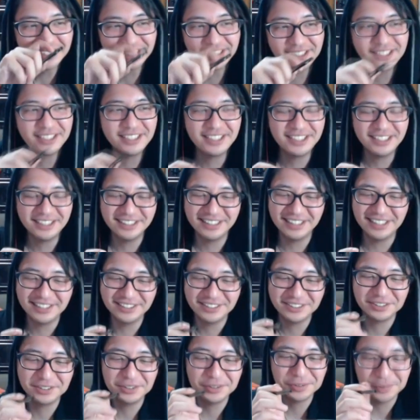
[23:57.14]
やー、な
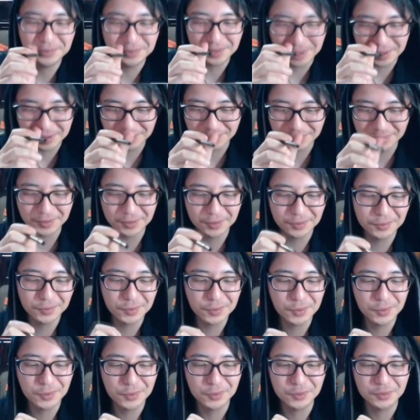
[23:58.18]
るほどなるほど。
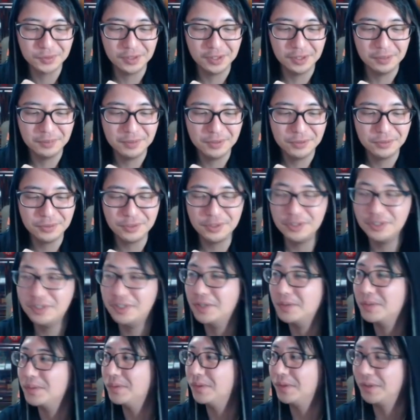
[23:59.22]
ということで
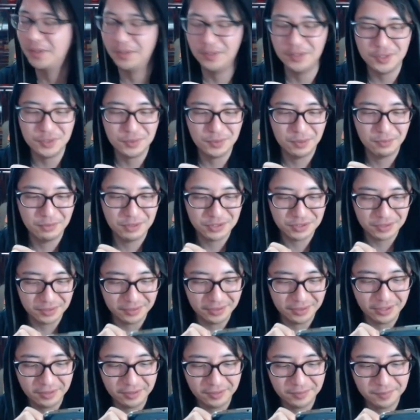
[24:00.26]
ミルキーキャノンで勝ってしまいまし
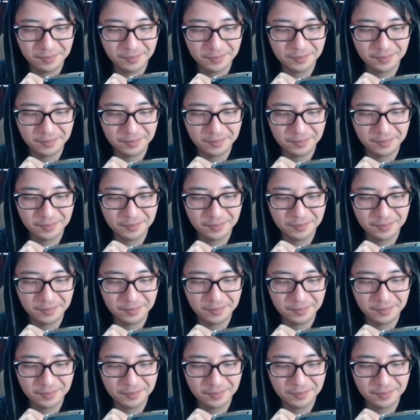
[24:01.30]
たね。